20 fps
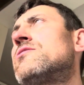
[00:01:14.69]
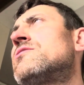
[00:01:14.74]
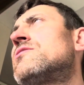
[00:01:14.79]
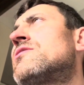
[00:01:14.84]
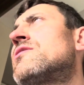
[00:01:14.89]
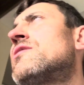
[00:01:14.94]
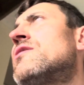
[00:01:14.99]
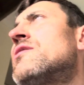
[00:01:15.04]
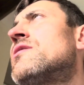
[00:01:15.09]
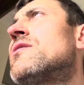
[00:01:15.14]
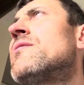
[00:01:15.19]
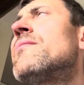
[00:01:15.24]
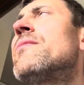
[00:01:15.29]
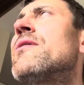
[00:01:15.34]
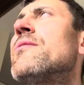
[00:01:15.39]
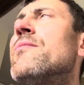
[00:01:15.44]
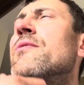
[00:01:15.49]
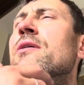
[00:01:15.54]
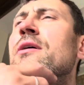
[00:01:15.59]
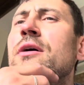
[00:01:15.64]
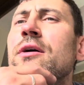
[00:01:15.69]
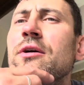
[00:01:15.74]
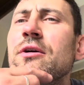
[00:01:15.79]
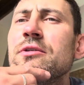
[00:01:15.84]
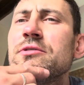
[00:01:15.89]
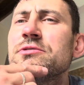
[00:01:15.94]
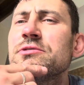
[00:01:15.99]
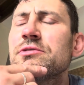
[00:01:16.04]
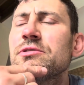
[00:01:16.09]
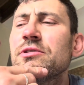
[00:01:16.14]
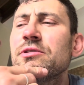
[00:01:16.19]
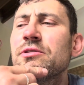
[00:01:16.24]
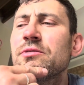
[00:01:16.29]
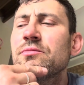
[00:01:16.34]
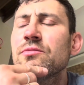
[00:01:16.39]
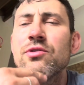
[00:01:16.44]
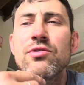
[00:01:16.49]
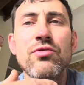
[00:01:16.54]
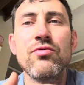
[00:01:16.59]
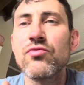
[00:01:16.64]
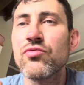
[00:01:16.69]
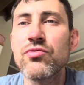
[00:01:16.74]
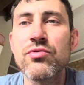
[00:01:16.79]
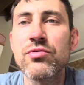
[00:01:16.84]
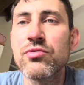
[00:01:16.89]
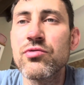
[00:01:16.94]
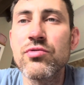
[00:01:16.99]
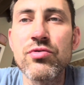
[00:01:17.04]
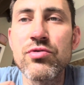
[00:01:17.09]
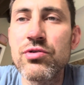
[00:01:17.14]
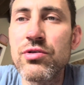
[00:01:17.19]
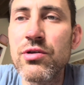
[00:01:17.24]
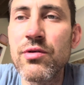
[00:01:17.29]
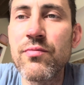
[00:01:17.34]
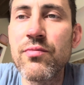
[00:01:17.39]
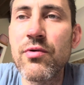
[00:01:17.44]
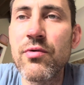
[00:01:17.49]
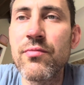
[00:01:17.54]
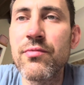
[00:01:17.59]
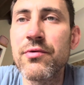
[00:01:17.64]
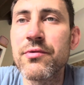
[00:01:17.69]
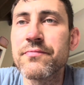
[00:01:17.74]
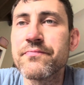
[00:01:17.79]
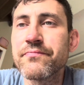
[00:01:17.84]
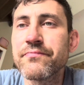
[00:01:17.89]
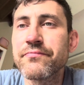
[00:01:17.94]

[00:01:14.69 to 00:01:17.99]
Сергеевна Май... Сергеевна, ну, ну, тоже не помню.